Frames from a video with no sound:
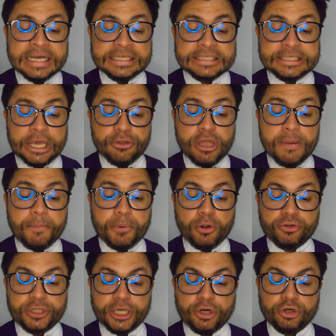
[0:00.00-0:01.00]
sello y
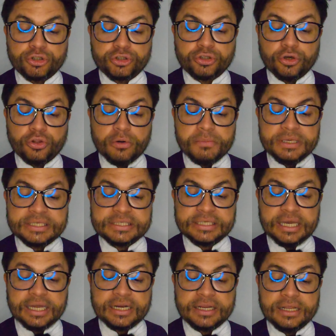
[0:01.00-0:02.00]
protejo todo mi
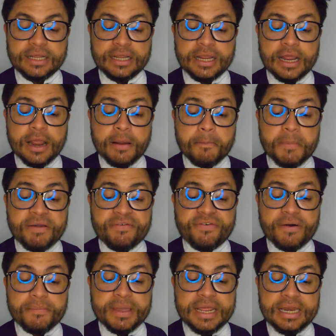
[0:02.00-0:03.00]
ser, mi
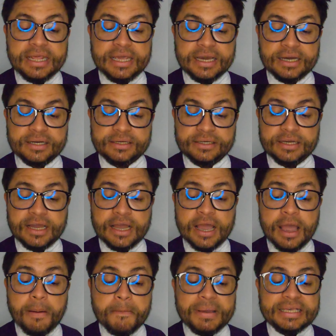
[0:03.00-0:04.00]
familia,
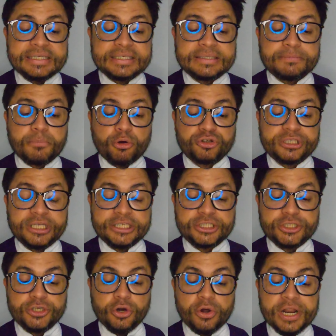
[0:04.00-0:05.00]
mis
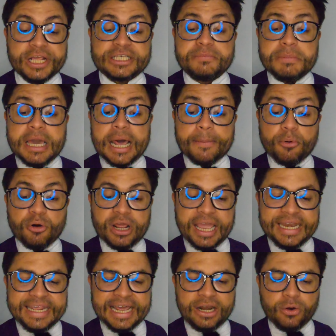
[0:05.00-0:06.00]
posesiones, mi árbol
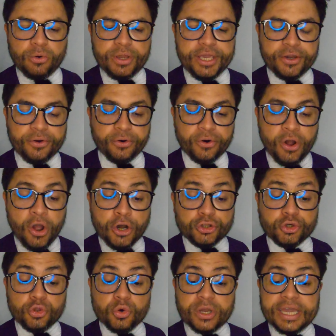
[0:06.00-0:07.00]
genealógico,
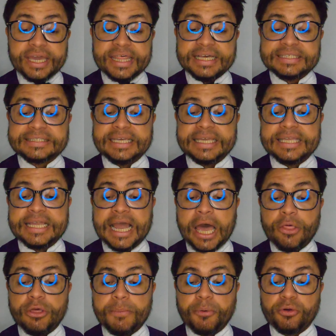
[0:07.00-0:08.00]
todo queda
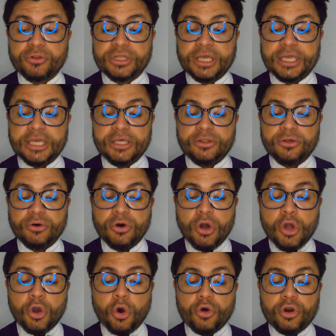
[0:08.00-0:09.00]
sellado y protegido
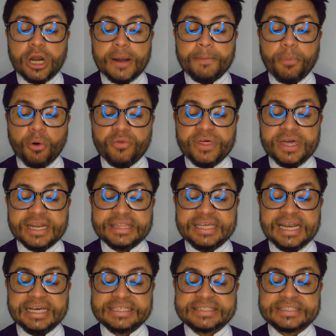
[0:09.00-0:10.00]
con el poder
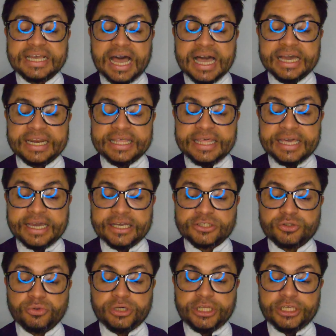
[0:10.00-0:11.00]
de la sangre de
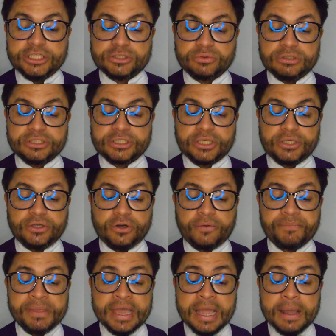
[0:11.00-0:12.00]
Jesucristo el Señor,